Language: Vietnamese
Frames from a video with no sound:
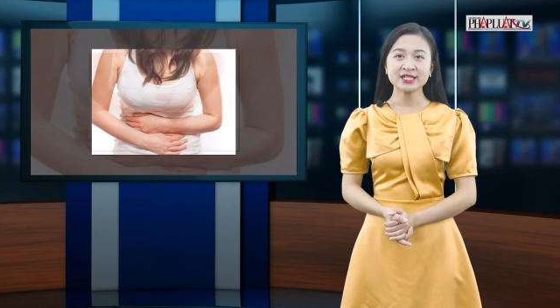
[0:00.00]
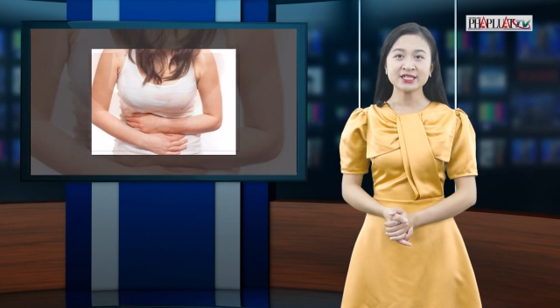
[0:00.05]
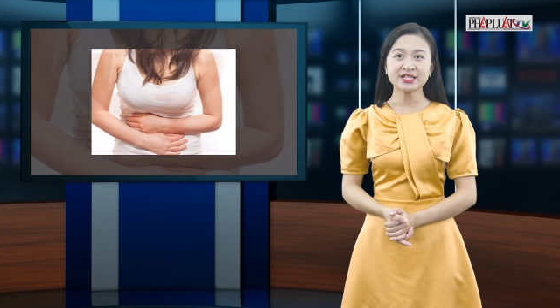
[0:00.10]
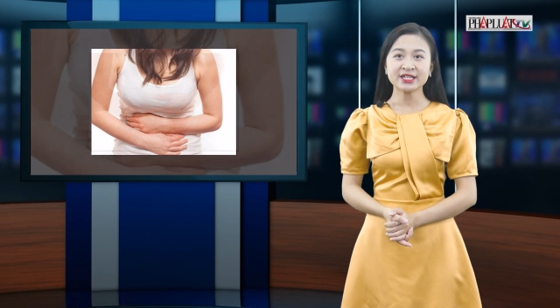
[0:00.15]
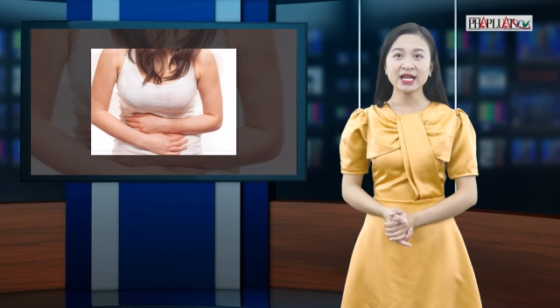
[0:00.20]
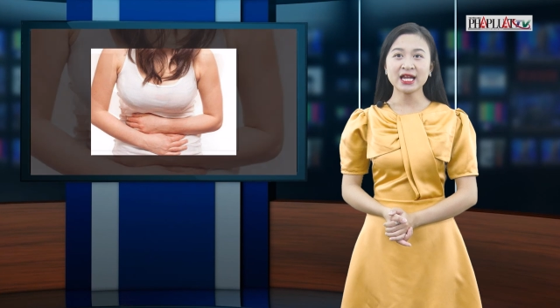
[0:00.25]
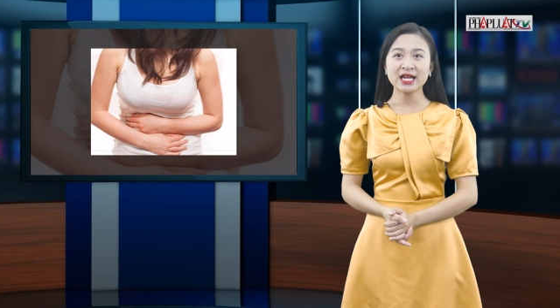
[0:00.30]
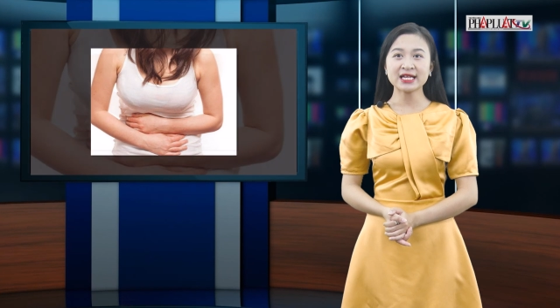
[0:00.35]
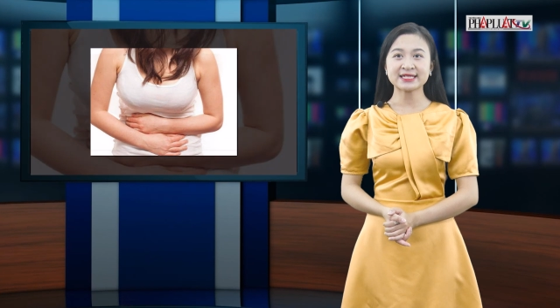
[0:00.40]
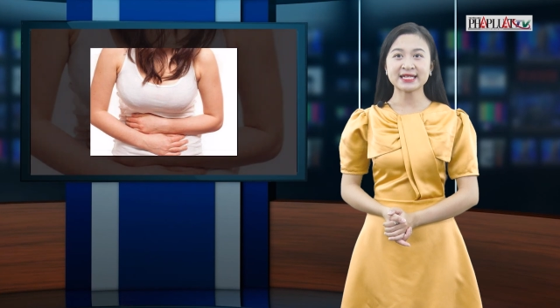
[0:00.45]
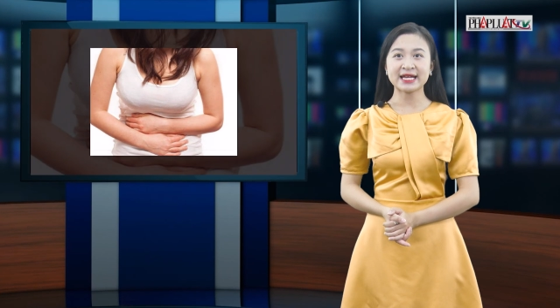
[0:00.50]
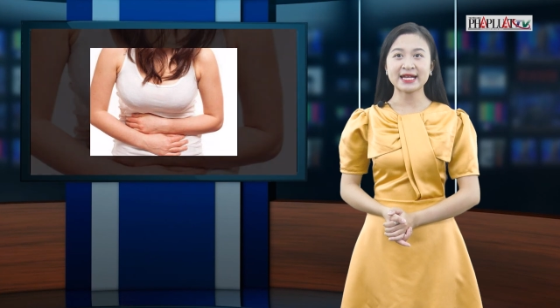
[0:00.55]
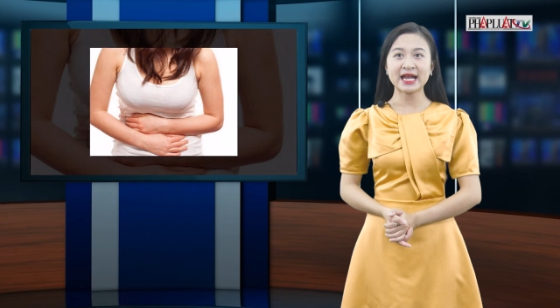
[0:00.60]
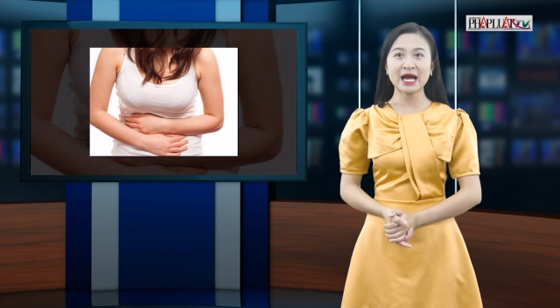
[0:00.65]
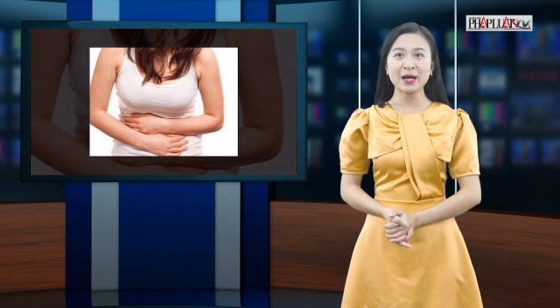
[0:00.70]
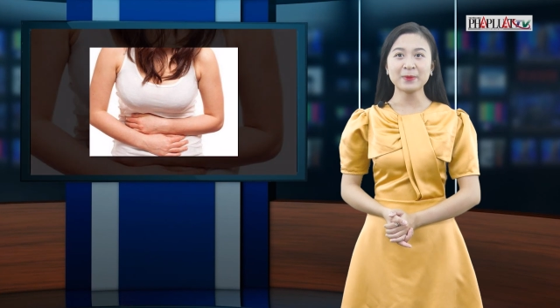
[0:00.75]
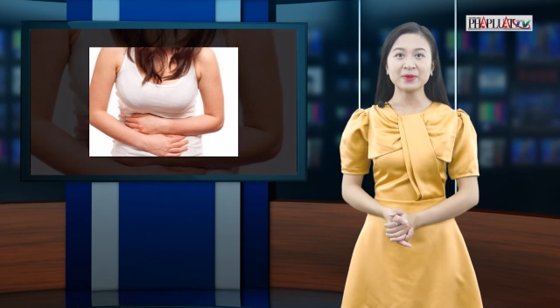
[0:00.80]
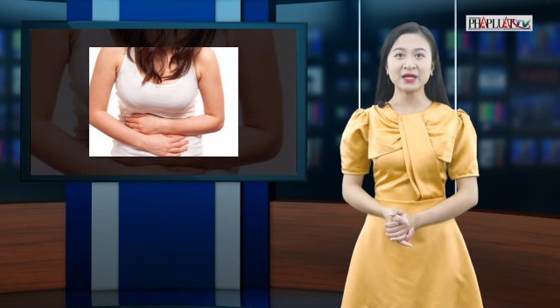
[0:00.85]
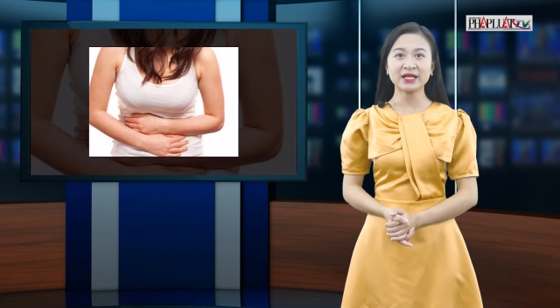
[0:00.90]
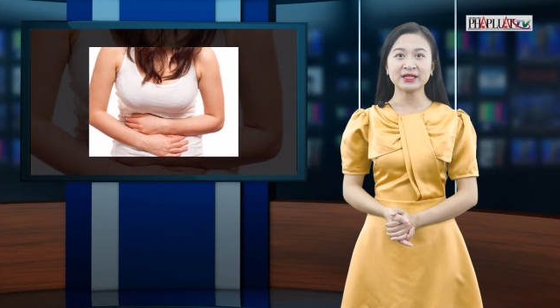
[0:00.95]
Dưới đây là giải
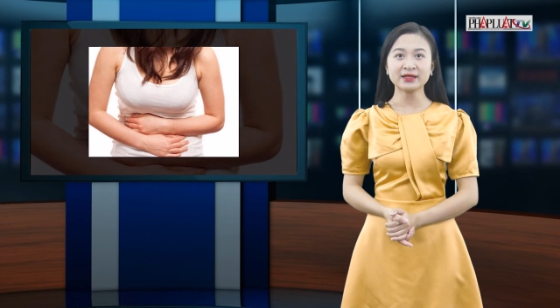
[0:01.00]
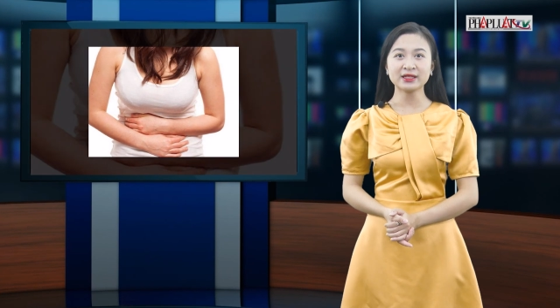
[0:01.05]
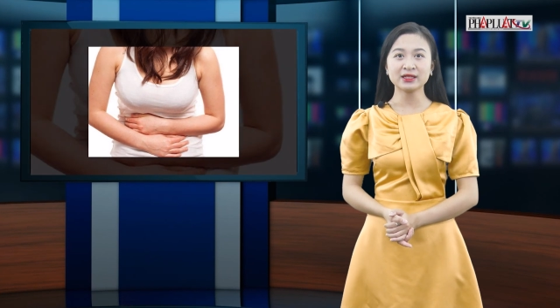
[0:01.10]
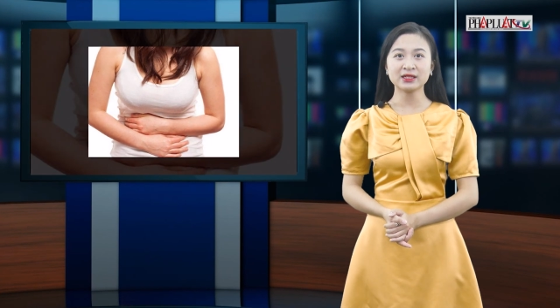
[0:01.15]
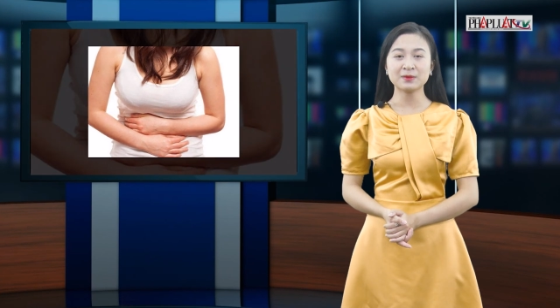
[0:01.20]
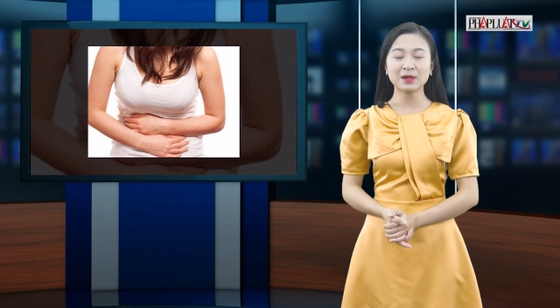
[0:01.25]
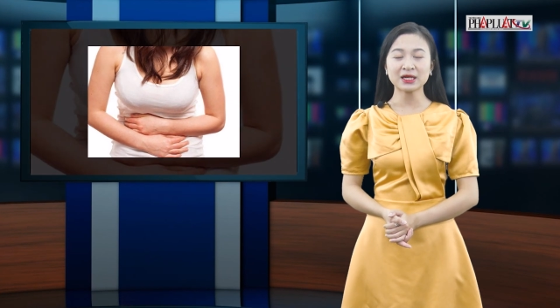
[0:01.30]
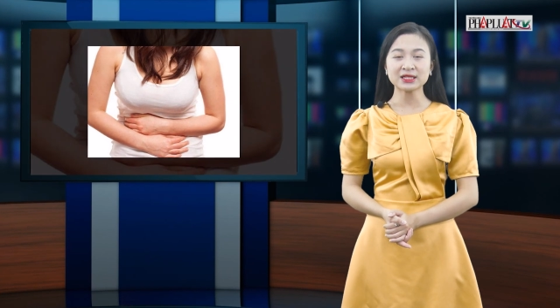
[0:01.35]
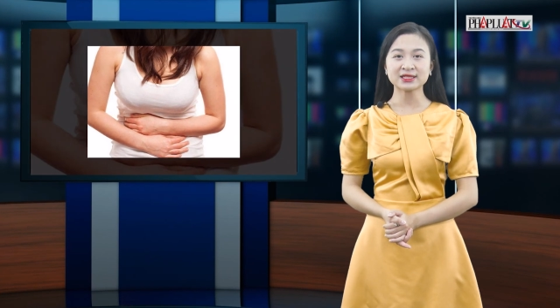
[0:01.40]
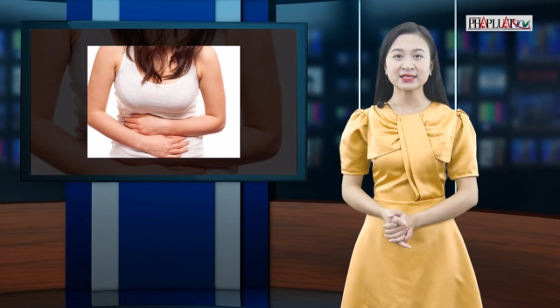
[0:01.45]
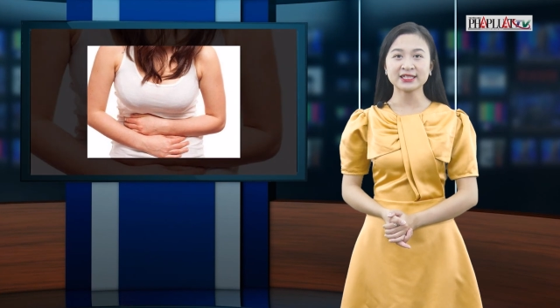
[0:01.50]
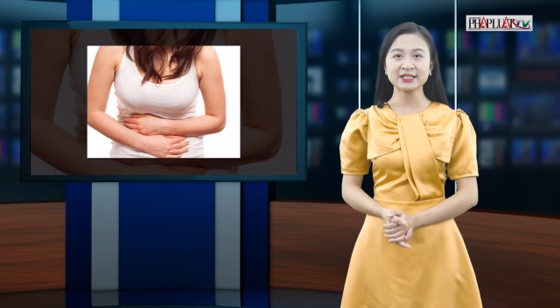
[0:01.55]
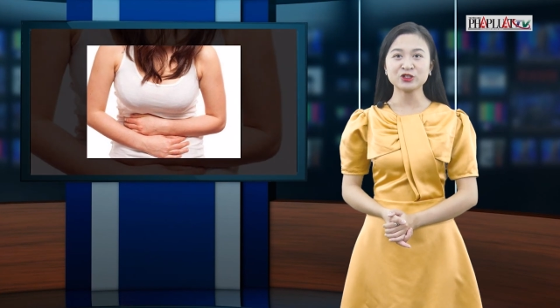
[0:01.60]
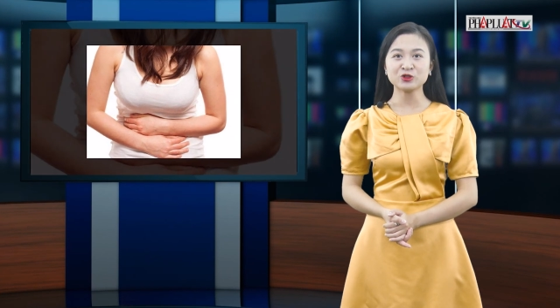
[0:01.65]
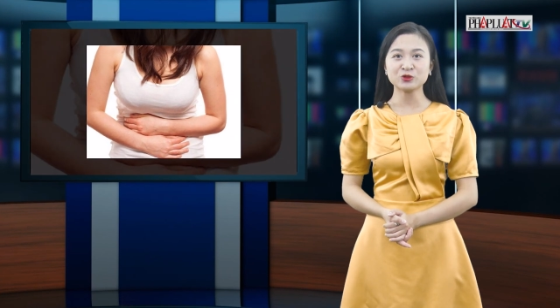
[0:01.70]
đáp đến từ bác sĩ